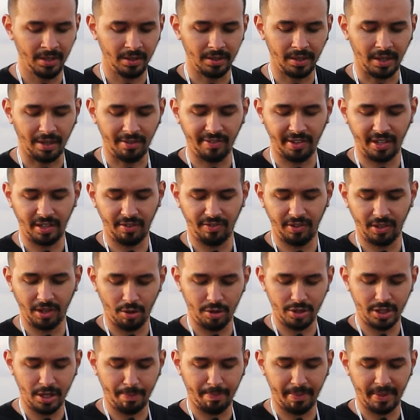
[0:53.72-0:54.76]
tá? verifica
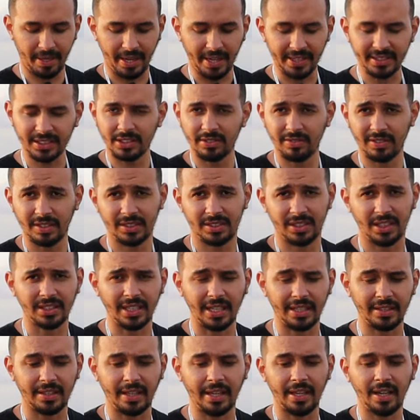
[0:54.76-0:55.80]
os GPS, 26
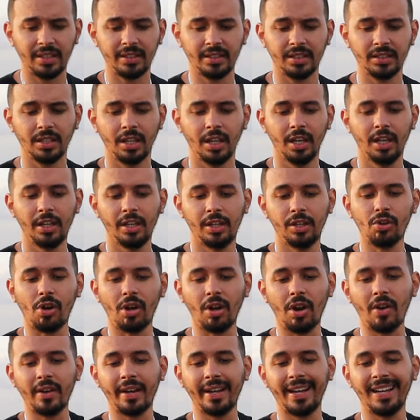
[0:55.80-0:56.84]
satélites e
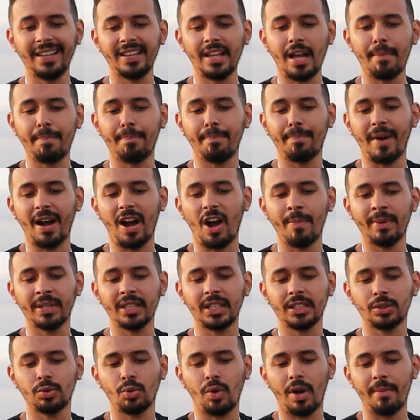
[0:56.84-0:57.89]
coloca ele na palma
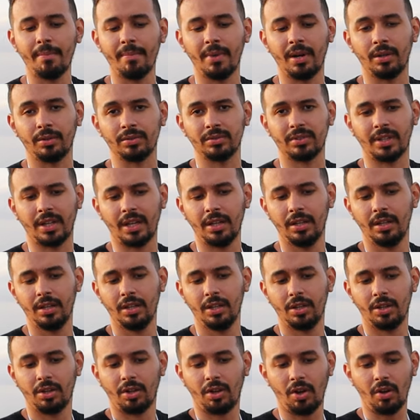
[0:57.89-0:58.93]
da sua mão, tá?
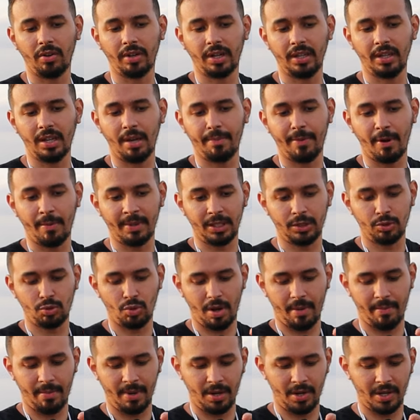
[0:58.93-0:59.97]
Coloca ele na palma da
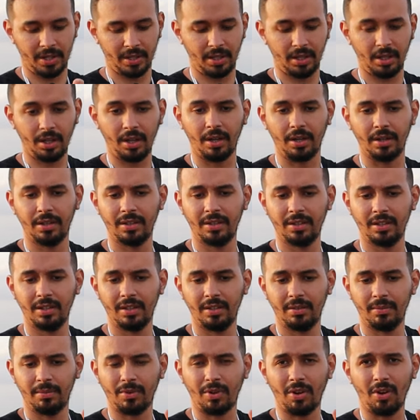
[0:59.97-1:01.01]
sua mão aqui, ó.
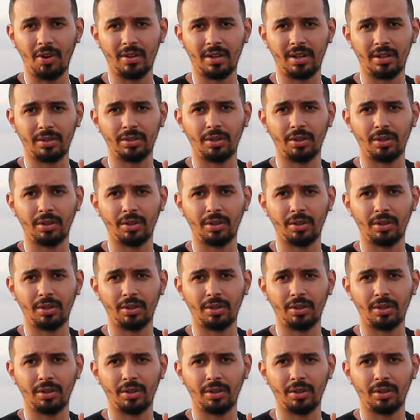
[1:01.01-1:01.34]
Colocar o